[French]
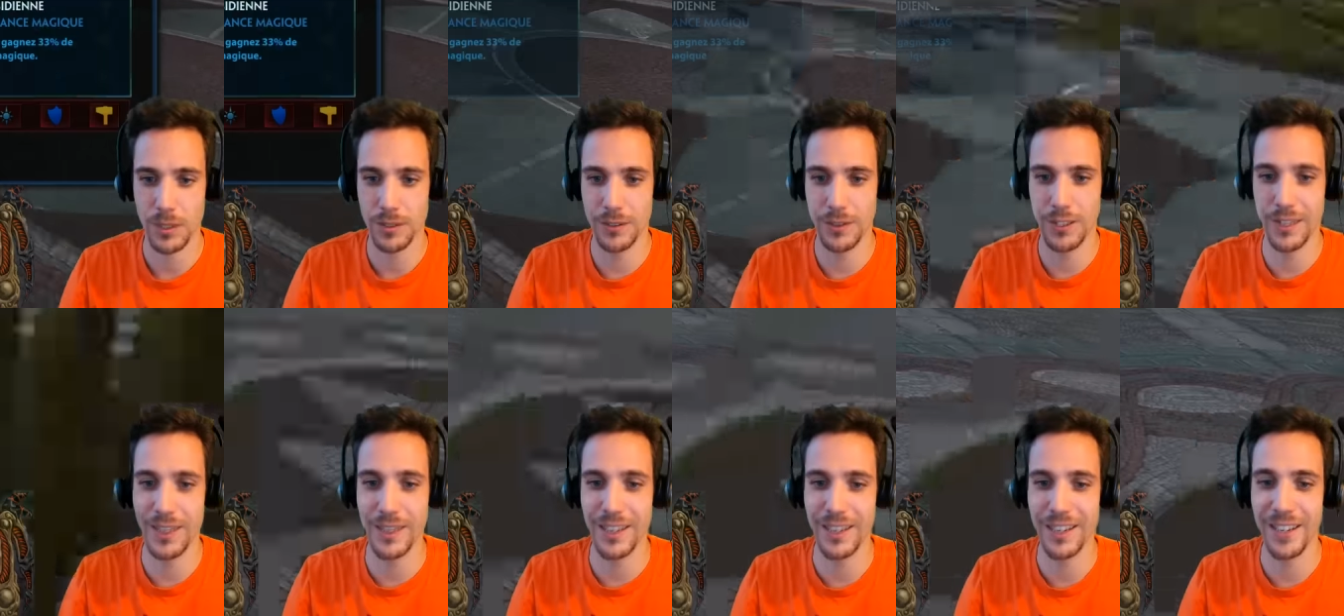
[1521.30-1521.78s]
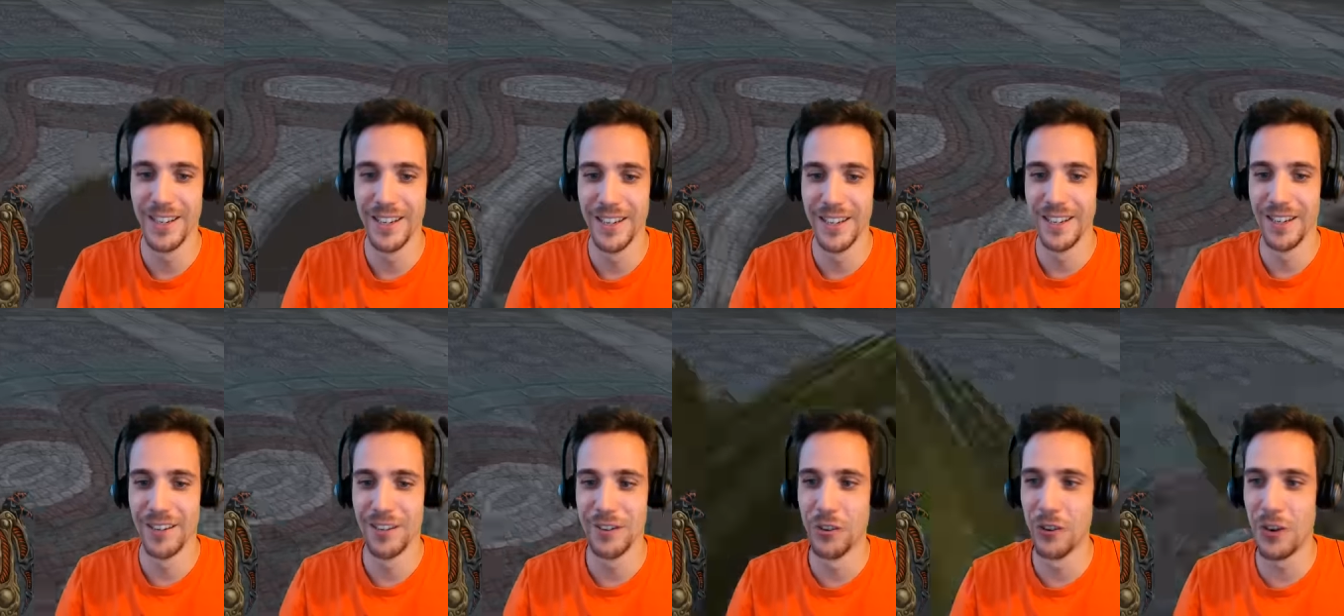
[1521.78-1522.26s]

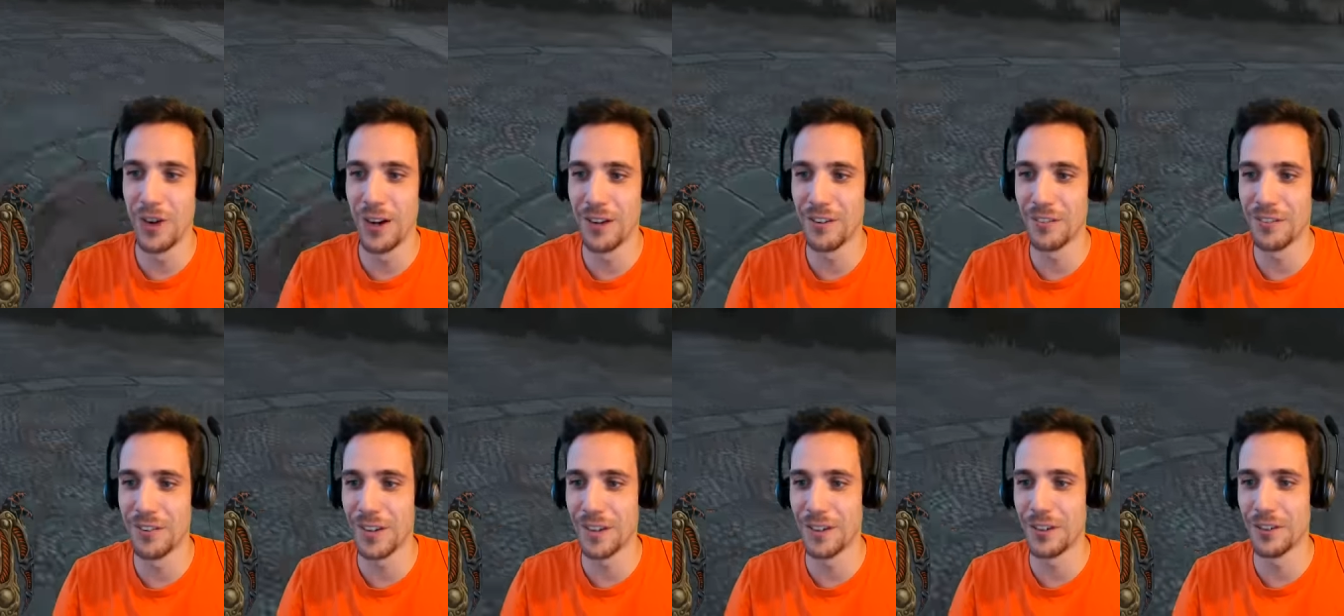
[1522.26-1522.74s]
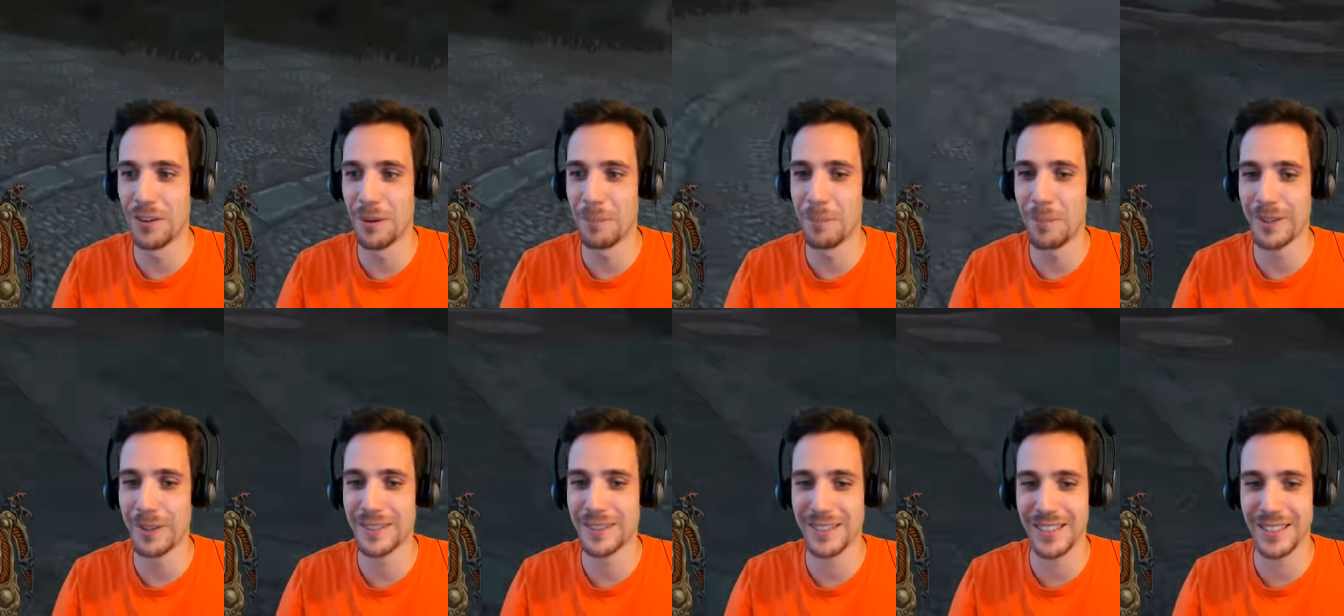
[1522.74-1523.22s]
le 1v1 ne va pas
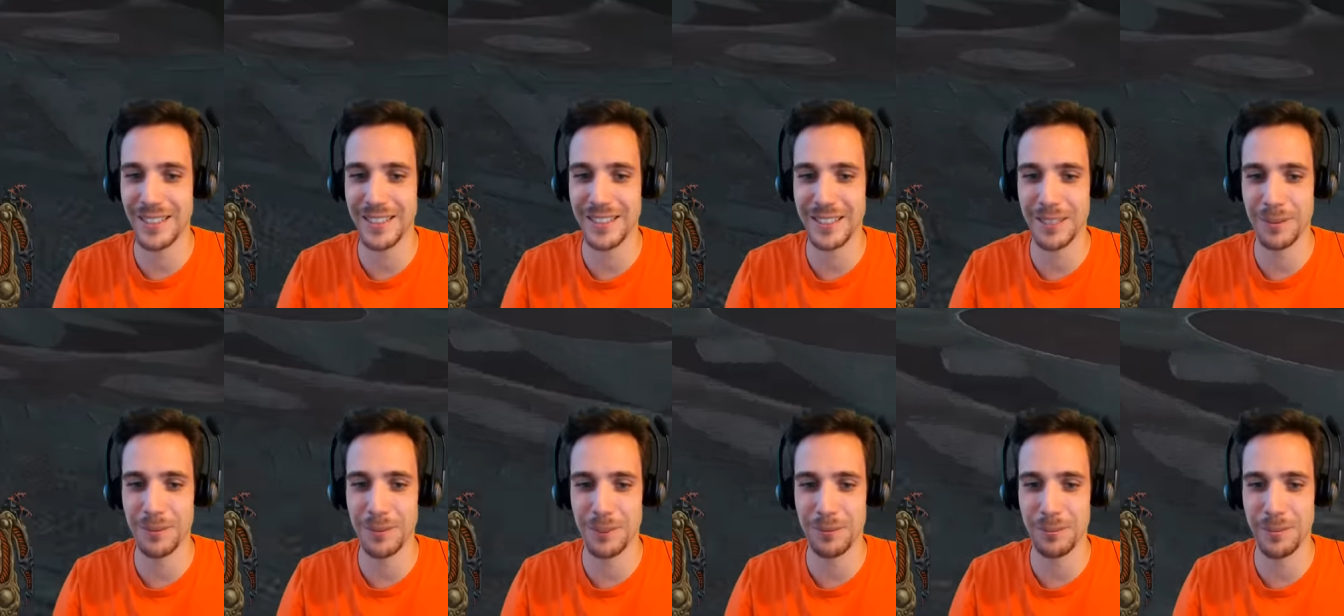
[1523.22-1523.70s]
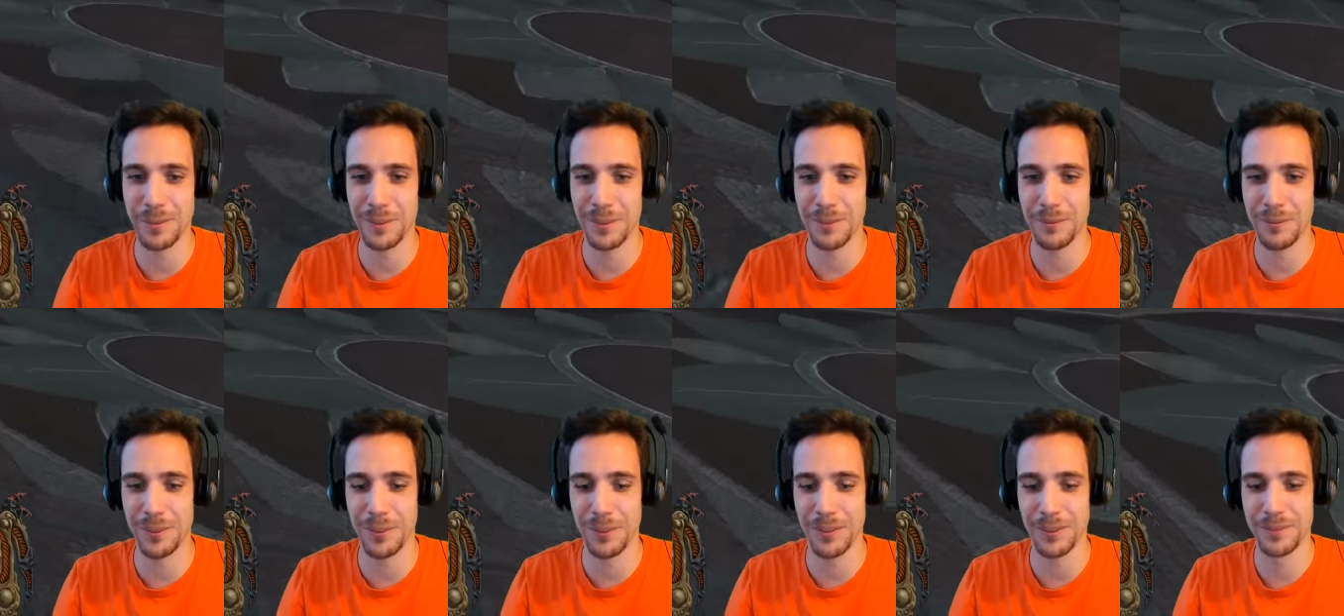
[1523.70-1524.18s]
très très bien se passer
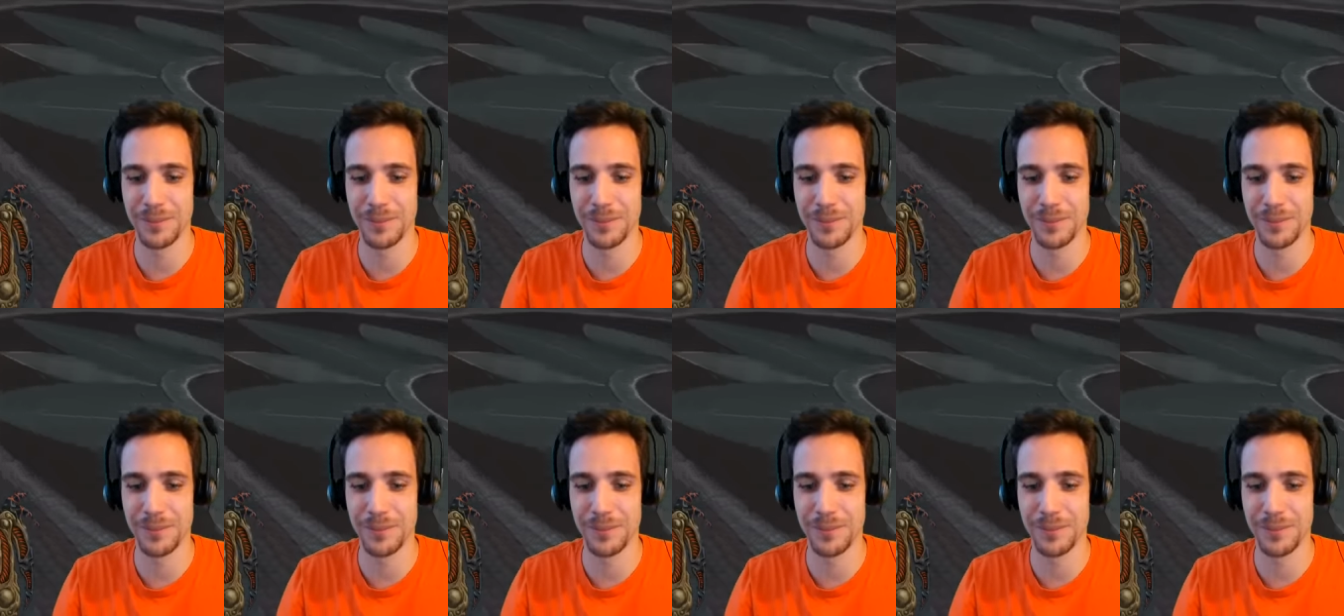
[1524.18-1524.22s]
maintenant.